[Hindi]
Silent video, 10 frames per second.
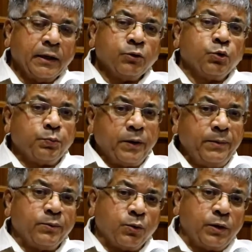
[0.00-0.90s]

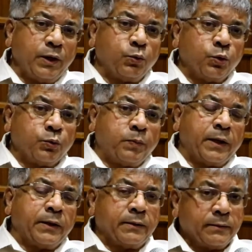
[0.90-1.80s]
सुप्रीम कोर्ट ने उस
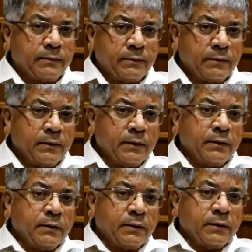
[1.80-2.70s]
पर
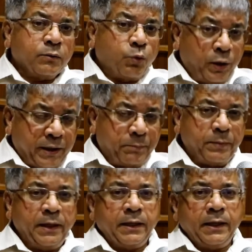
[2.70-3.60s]
कोई
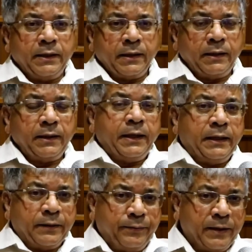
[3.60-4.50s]
टिप्पणी नहीं की
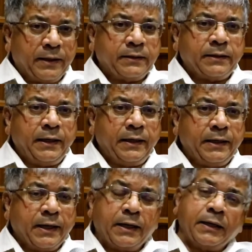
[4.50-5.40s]
इंटरफियरेंस नहीं
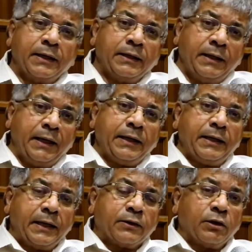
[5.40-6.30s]
किया लेकिन
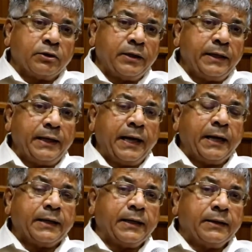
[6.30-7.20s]
एट्रोसिटी
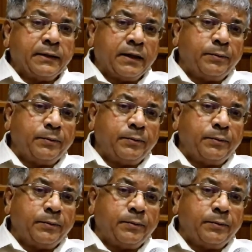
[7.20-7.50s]
एक्ट के अंदर